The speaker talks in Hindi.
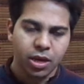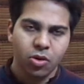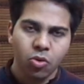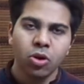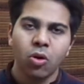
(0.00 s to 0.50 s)

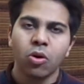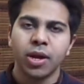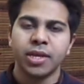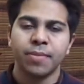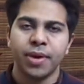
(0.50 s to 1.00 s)
उन लोगों
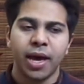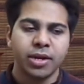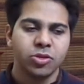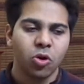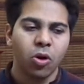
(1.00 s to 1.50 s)
के
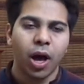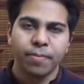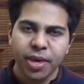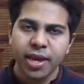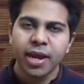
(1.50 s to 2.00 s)
दरमियान जो
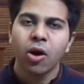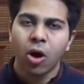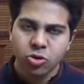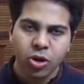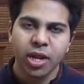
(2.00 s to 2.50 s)
अमीर है
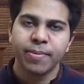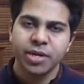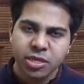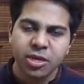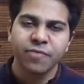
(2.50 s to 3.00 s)
और जो गरीब है
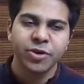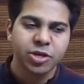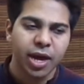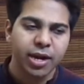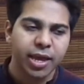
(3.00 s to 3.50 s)
डिस्टिंग्विश
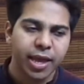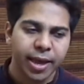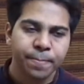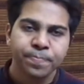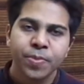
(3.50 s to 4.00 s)
कर दी
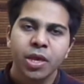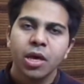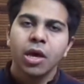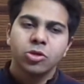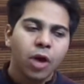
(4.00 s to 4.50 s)
है
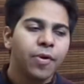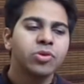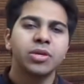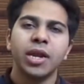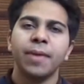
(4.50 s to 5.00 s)
तो वो
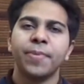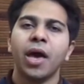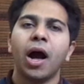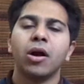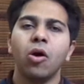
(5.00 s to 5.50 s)
उस गरीब के
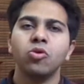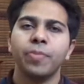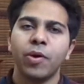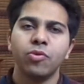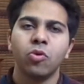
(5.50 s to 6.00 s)
अकाउंट
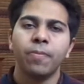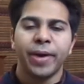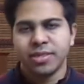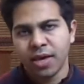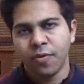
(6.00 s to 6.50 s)
पे उनको
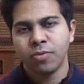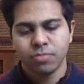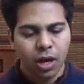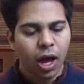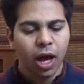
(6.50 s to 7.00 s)
पैसे वो
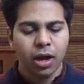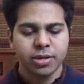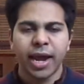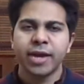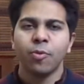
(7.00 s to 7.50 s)

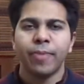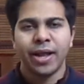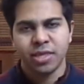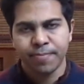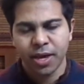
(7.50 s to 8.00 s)
डायरेक्ट
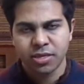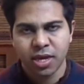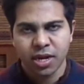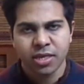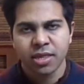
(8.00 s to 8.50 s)
मोबाइल से भेज
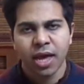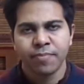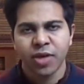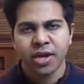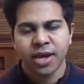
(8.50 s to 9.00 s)
सकते हैं जैसे
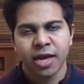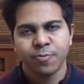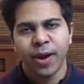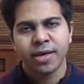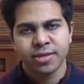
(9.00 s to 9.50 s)
आप जानते हैं आज
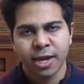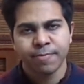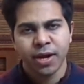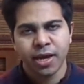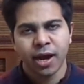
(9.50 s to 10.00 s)
प्लास्टिक
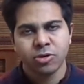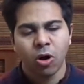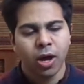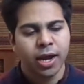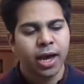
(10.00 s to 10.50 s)
मनी का
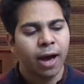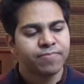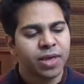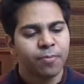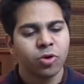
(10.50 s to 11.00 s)
दौर है अब
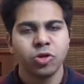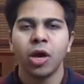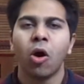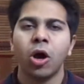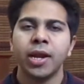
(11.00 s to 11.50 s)
सब कुछ
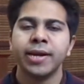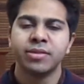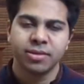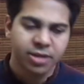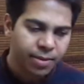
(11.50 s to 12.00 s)
है ऑनलाइन
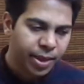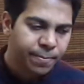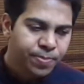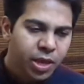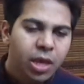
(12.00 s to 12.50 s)
सिस्टम है
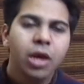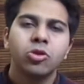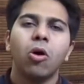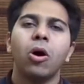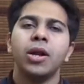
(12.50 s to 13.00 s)

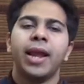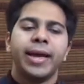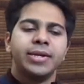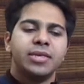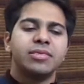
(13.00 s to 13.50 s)
तो
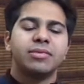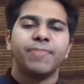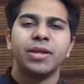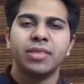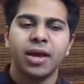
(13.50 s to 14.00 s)
ऑनलाइन जिस
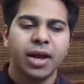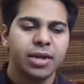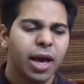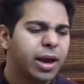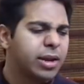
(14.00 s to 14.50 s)
बंसे का
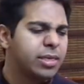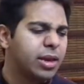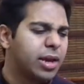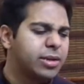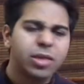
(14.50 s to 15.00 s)
अगर
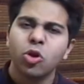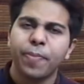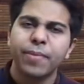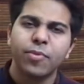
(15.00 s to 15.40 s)
किसी का दस रुपए